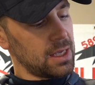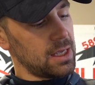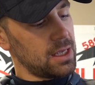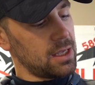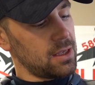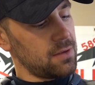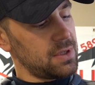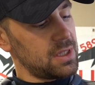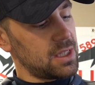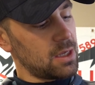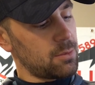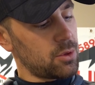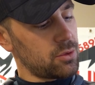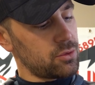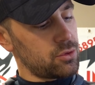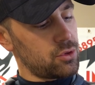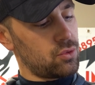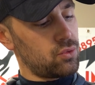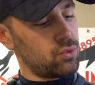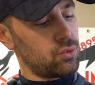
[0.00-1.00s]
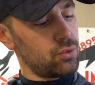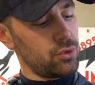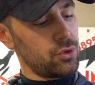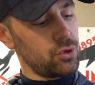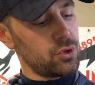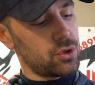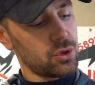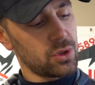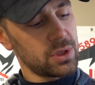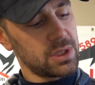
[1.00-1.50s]
et évidemment du coup
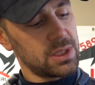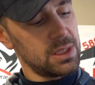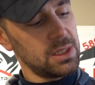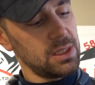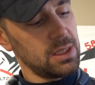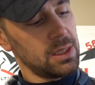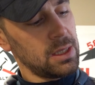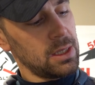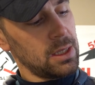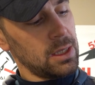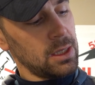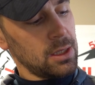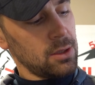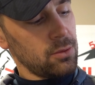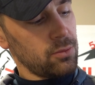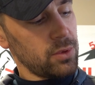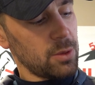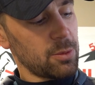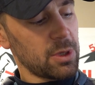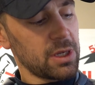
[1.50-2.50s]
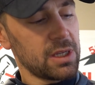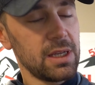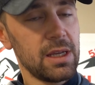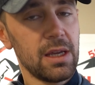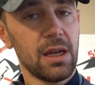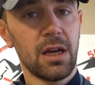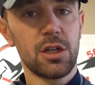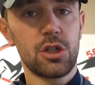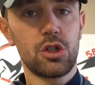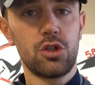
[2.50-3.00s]
une sortie où il y a marqué
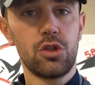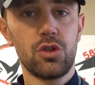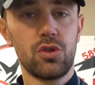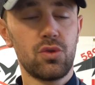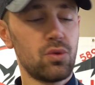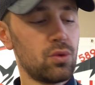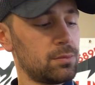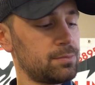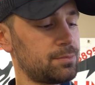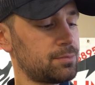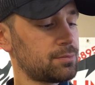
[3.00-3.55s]
H2O